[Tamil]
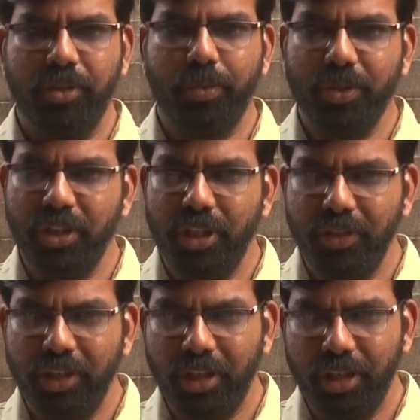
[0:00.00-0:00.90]
தப்பு
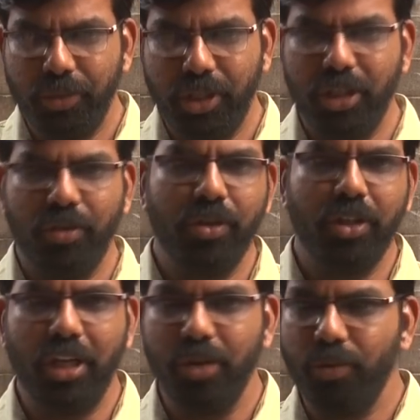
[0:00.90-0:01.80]
செஞ்சவங்க தண்டனை பெற்று
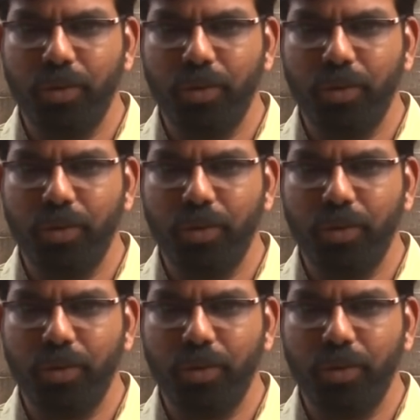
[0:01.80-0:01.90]
அவனு கருத